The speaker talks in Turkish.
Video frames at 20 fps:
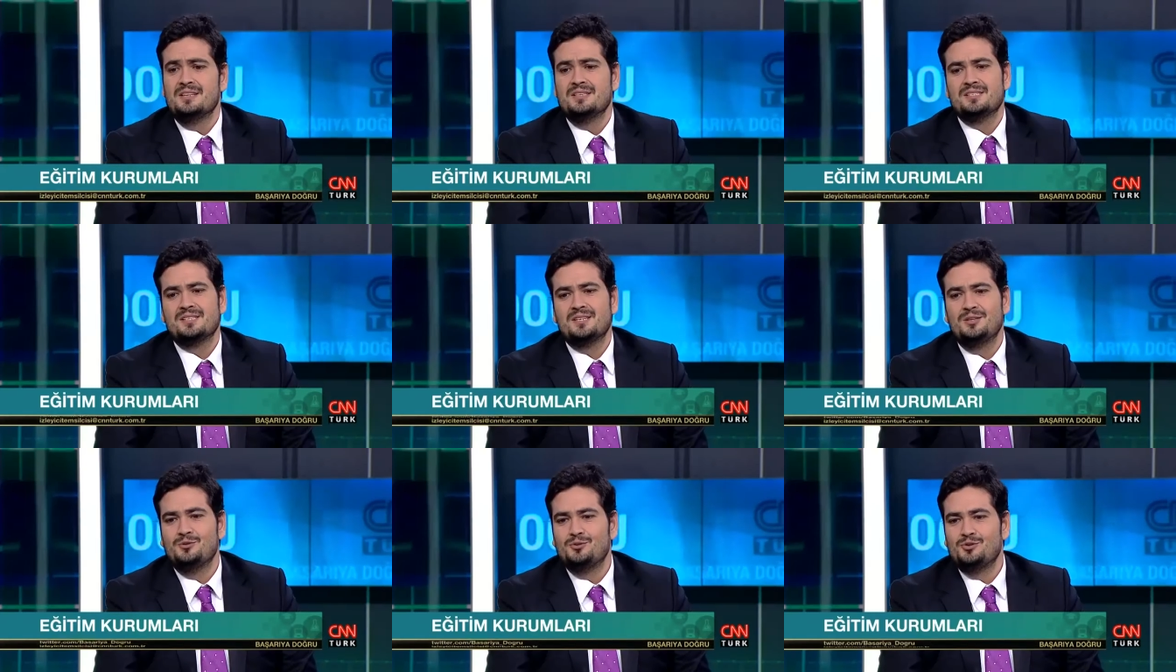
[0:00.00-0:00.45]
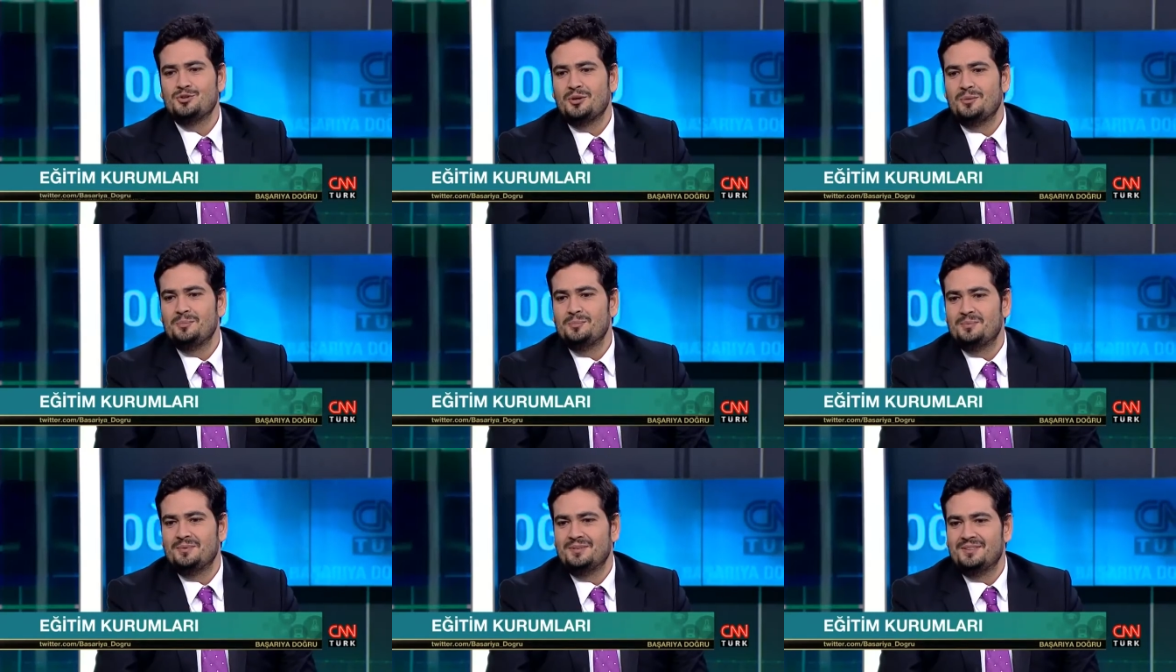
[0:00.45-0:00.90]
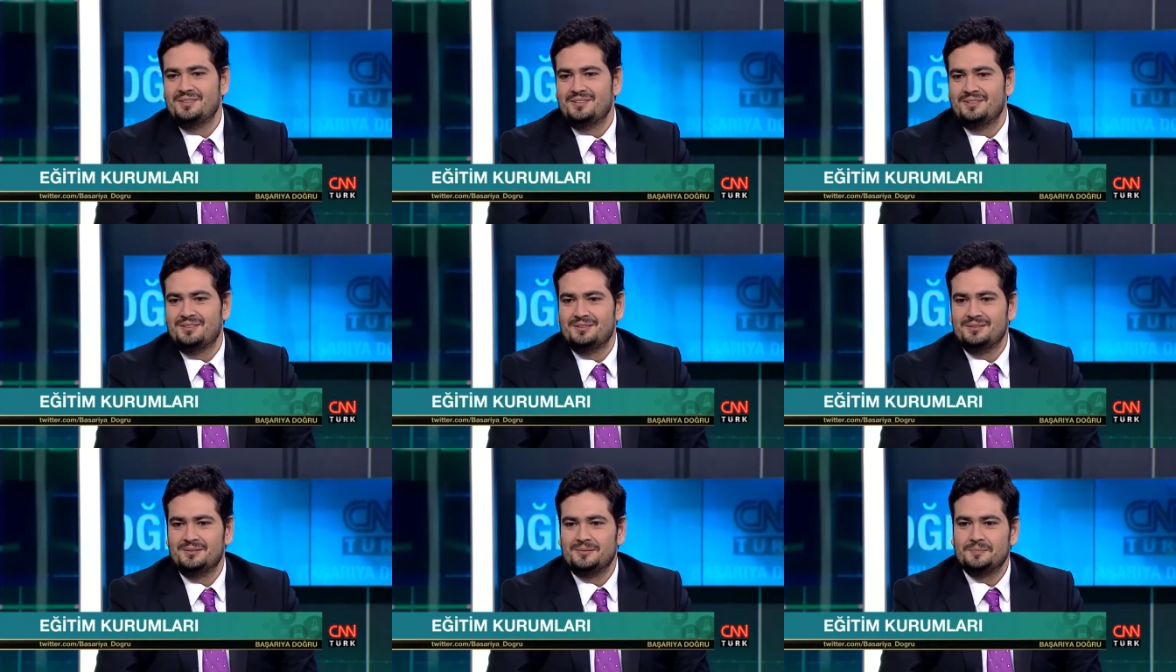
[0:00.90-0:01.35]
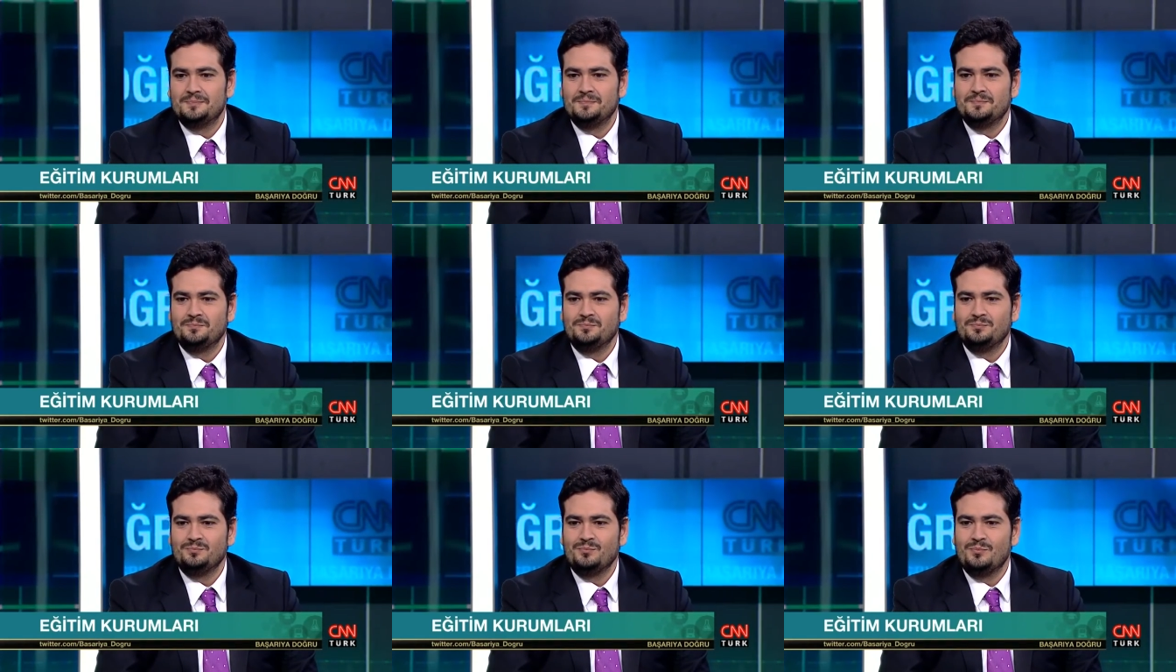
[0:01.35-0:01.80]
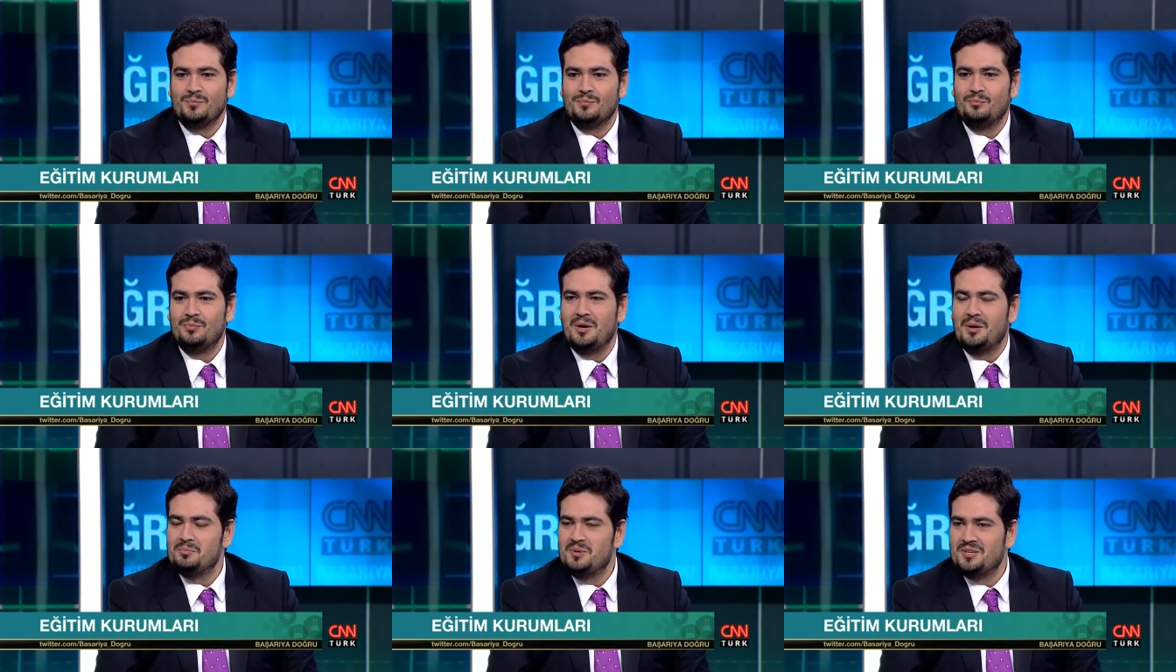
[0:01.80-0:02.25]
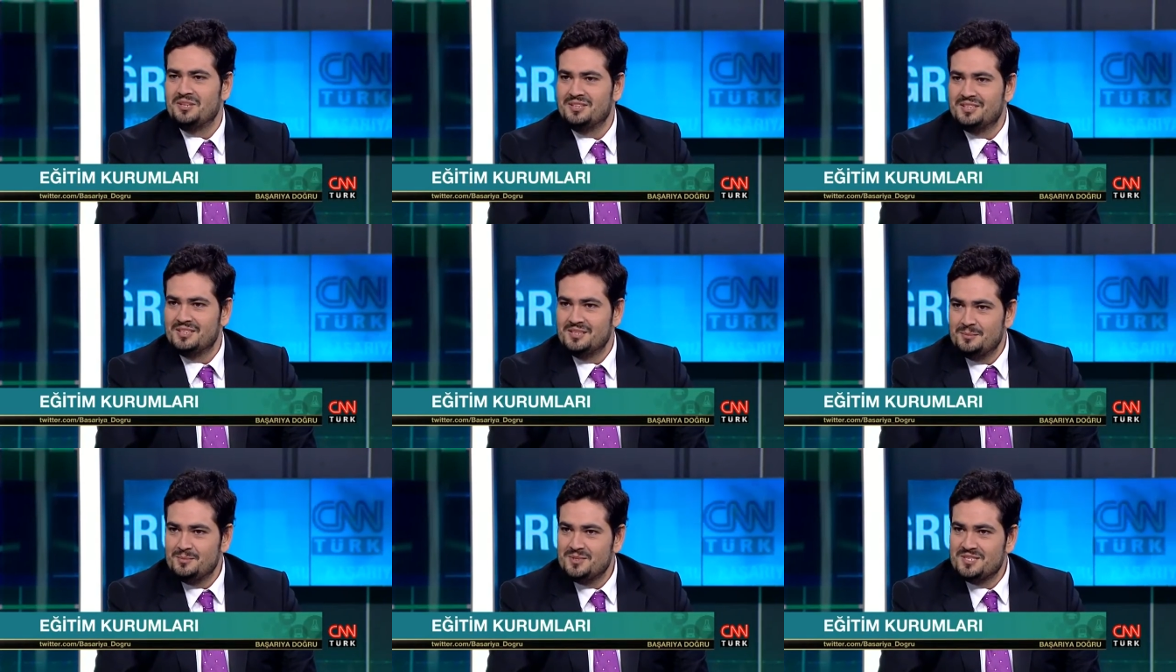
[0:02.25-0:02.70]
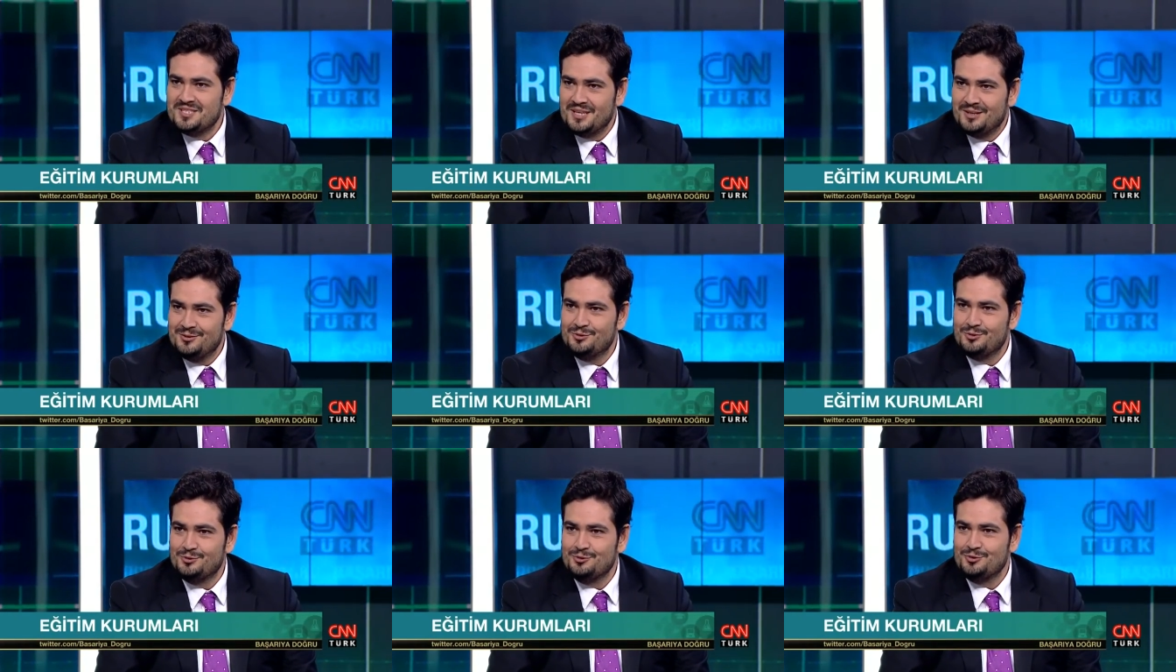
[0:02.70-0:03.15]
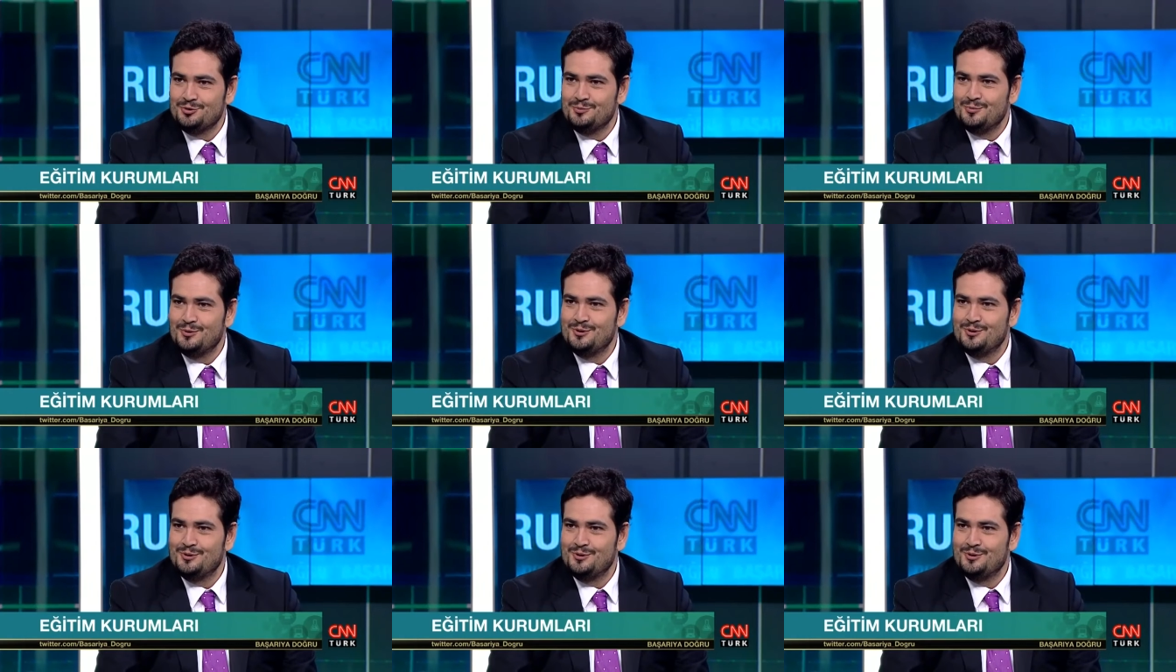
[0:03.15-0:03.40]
Sayın hocam, e, ben bir akademisyen çocuğum.